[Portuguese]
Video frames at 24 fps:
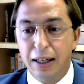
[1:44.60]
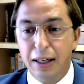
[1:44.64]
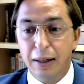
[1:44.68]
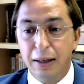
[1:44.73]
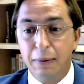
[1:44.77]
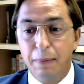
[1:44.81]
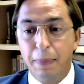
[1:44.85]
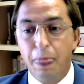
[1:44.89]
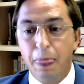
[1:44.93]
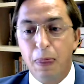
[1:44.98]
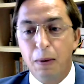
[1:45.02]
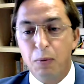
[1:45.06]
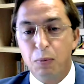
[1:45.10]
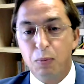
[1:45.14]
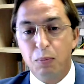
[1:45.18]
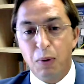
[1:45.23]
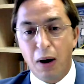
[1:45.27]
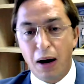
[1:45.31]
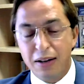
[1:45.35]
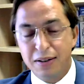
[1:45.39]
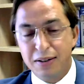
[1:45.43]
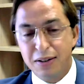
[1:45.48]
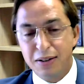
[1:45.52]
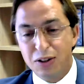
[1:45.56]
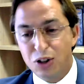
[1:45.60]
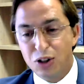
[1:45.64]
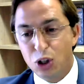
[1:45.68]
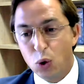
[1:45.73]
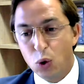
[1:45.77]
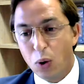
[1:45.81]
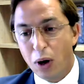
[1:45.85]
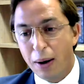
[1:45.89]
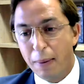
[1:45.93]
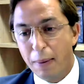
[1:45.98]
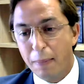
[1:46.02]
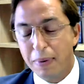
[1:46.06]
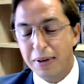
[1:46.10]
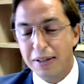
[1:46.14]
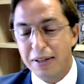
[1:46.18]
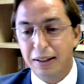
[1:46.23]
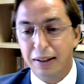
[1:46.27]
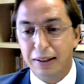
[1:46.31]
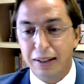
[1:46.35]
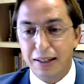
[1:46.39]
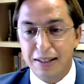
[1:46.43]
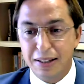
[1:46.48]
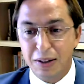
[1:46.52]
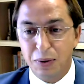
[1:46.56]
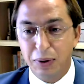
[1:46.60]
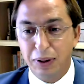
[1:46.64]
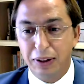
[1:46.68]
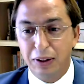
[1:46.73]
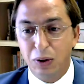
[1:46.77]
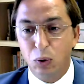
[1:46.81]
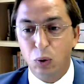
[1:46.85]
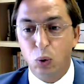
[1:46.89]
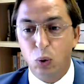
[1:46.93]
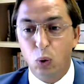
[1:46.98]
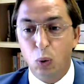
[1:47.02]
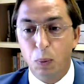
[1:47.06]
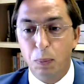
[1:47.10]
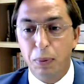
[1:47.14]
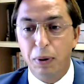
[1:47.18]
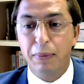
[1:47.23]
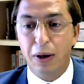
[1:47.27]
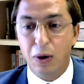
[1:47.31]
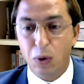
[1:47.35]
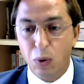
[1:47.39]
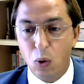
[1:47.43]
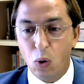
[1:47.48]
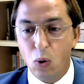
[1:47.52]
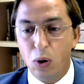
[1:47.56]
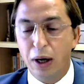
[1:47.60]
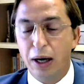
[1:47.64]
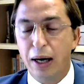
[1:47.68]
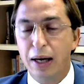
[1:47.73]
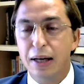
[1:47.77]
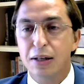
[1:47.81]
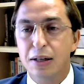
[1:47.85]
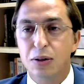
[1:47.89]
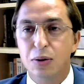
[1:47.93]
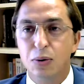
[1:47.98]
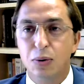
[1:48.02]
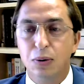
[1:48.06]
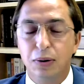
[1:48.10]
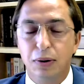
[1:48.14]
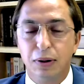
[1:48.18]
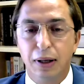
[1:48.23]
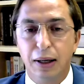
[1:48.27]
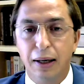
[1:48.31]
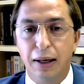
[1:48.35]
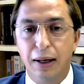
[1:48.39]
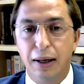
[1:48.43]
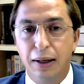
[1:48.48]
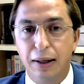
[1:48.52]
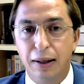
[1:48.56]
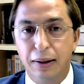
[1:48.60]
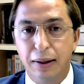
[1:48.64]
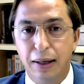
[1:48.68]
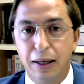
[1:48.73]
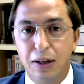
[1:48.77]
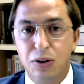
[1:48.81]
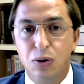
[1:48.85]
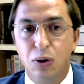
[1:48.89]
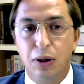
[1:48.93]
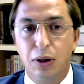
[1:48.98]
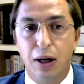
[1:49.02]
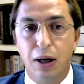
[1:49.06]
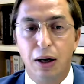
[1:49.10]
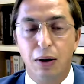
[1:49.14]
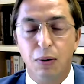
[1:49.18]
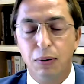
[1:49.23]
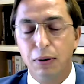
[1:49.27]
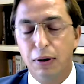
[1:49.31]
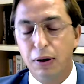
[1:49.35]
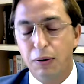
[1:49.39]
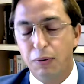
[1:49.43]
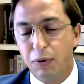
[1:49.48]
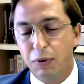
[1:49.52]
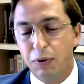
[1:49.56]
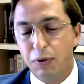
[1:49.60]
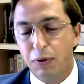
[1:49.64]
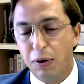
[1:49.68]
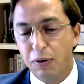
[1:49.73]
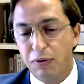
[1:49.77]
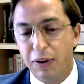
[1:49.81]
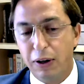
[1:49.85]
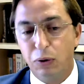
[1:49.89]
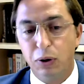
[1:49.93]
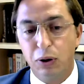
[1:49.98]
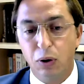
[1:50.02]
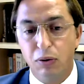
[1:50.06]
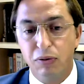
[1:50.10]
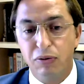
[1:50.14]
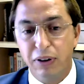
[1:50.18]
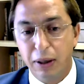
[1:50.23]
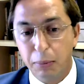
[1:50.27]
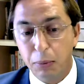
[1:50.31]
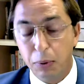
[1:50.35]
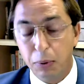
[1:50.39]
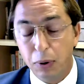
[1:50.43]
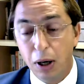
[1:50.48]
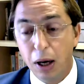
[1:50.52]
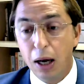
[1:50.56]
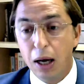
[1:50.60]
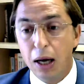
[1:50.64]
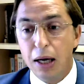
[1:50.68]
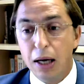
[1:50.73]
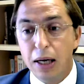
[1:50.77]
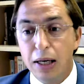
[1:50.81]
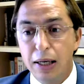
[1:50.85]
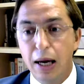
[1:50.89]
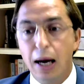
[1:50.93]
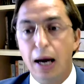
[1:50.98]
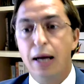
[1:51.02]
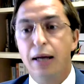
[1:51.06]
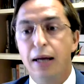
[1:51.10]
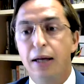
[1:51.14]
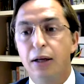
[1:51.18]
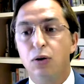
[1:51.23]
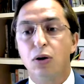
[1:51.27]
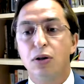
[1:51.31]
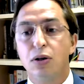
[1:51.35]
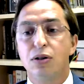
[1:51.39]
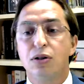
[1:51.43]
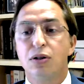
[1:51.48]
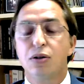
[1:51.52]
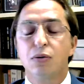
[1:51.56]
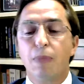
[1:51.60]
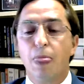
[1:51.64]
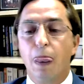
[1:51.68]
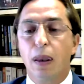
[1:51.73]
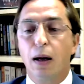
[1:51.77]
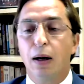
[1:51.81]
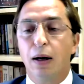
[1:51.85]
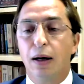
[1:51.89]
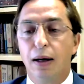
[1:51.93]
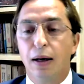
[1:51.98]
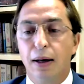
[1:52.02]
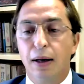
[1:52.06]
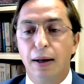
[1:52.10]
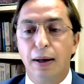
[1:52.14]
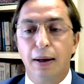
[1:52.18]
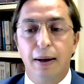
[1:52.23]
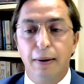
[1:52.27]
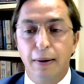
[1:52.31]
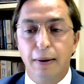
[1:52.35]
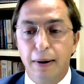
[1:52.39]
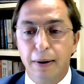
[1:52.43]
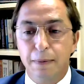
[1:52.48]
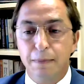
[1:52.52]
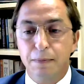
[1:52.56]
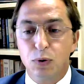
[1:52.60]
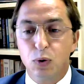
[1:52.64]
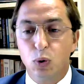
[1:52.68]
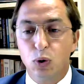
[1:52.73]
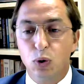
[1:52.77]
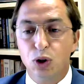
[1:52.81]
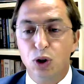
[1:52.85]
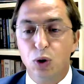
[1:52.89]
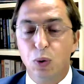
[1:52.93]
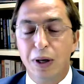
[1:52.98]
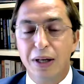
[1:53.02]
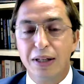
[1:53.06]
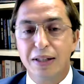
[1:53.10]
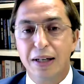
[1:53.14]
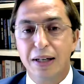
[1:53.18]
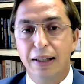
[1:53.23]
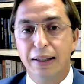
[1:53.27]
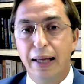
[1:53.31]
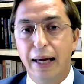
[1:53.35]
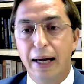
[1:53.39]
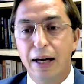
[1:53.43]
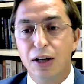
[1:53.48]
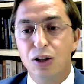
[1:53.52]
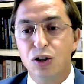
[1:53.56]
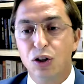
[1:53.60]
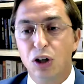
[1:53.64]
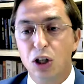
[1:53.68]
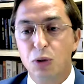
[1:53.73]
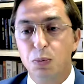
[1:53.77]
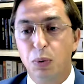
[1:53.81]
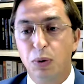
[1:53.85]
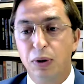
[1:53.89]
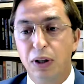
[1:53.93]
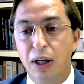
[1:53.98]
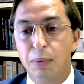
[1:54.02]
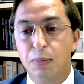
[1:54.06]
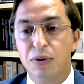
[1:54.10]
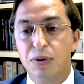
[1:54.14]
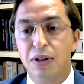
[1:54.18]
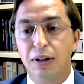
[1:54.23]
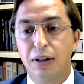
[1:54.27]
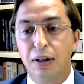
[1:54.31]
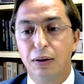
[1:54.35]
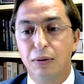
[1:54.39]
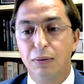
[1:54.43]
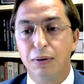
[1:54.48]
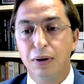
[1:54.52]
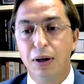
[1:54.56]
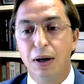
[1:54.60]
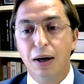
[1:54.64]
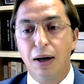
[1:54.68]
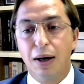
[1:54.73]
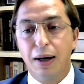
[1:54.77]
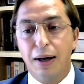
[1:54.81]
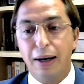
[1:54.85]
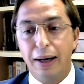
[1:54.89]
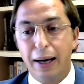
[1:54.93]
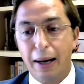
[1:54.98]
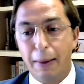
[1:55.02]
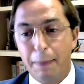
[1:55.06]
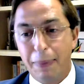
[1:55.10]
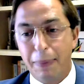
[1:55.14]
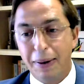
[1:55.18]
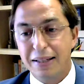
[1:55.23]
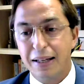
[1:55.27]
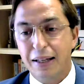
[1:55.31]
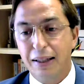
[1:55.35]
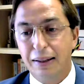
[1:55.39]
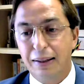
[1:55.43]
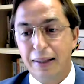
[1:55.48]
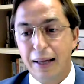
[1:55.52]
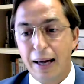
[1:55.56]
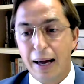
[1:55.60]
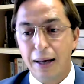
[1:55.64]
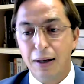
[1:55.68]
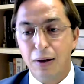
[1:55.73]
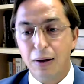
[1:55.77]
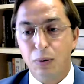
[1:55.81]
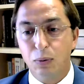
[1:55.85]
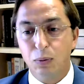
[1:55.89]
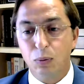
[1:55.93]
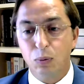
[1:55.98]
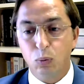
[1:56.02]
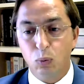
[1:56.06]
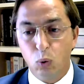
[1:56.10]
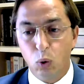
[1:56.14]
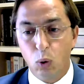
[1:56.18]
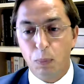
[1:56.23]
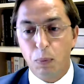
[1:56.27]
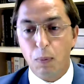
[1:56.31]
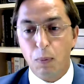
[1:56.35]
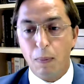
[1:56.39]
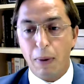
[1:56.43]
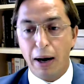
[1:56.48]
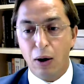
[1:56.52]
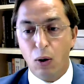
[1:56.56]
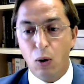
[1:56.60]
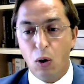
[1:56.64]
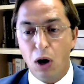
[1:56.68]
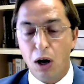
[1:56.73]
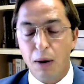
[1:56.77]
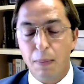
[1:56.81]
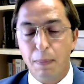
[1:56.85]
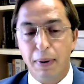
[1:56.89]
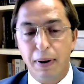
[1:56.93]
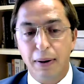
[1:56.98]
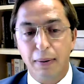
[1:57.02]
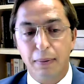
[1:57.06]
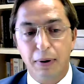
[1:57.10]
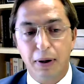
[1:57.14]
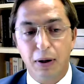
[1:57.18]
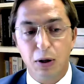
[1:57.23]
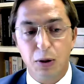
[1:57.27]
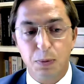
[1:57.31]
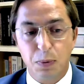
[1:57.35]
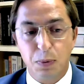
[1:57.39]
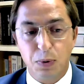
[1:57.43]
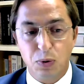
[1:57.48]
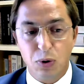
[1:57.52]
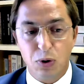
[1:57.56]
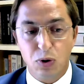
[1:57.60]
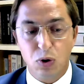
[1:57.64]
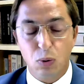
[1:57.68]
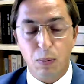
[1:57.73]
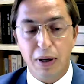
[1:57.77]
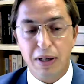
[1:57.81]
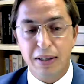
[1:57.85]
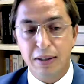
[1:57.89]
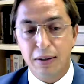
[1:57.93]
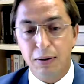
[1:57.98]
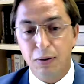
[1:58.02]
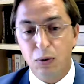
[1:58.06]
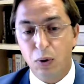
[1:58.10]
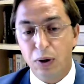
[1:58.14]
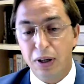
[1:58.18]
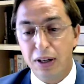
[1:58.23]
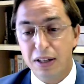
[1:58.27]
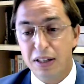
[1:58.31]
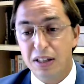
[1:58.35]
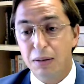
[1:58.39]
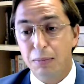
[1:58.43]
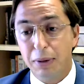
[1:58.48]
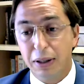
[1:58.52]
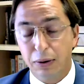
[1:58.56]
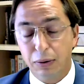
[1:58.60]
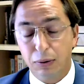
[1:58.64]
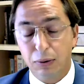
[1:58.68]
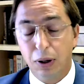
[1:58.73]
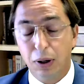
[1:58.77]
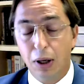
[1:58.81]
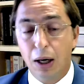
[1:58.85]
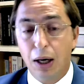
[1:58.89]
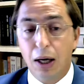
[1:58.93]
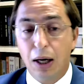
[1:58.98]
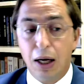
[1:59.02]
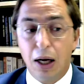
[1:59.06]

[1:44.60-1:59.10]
que assistiu à apresentação então no primeiro congresso eh, nacional que foi feito em novembro e aí nós eh, surgiu essa ideia de nós podemos então eh, apresentar em um grupo maior para que as pessoas tomassem conhecimento.